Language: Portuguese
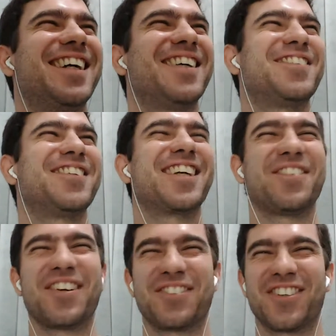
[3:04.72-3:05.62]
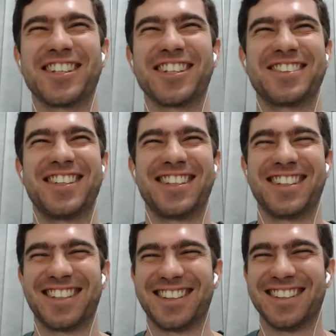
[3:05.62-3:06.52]
Fica vamos ver, vamos ver isso daí.
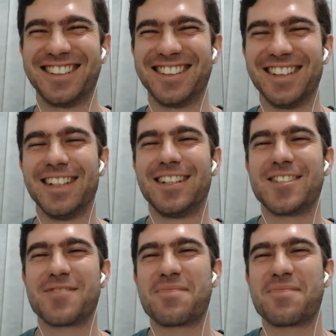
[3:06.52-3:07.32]
Vamos ver isso aí.